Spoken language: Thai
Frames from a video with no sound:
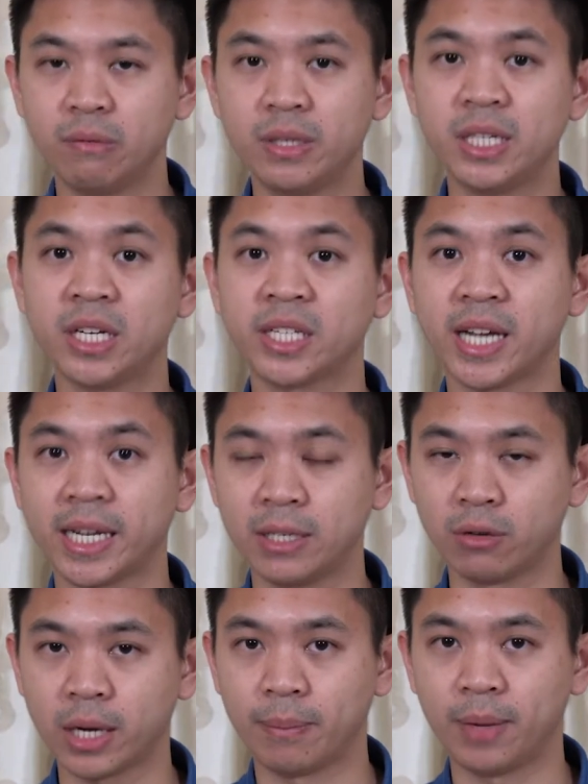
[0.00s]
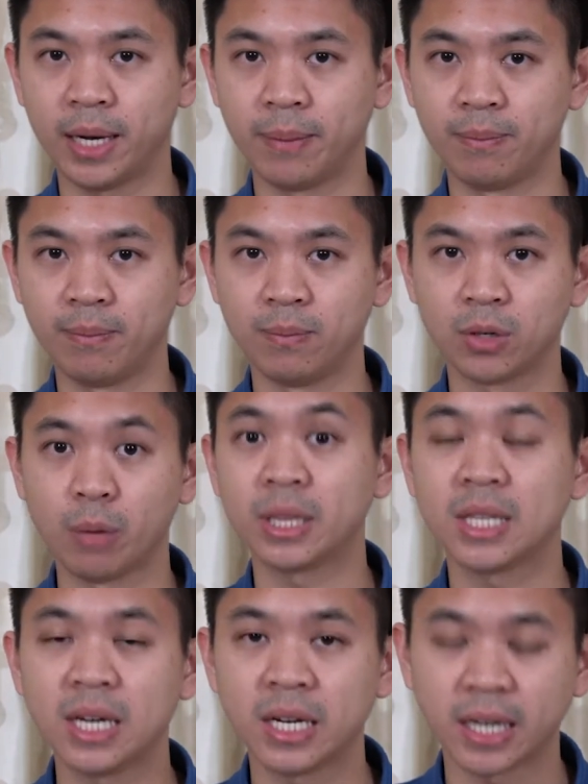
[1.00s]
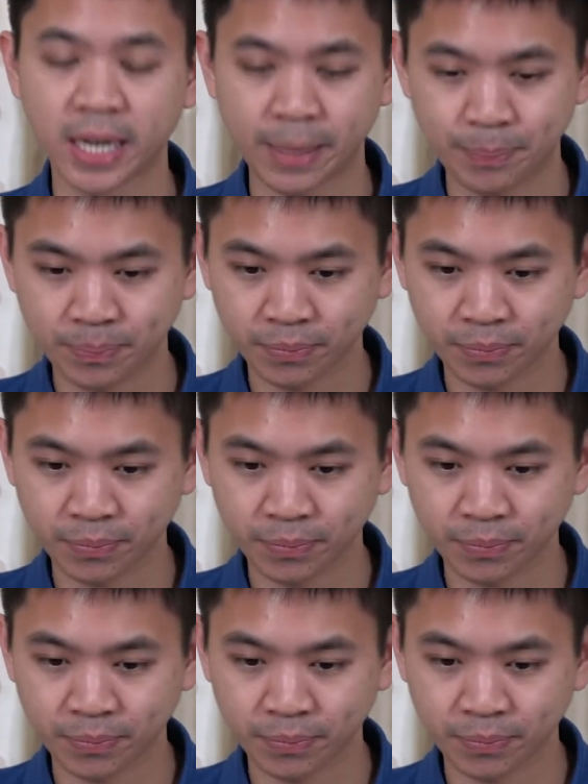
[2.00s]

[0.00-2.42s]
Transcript: วิทยาศาสตร์เกี่ยวกับคอมพิวเตอร์นะครับ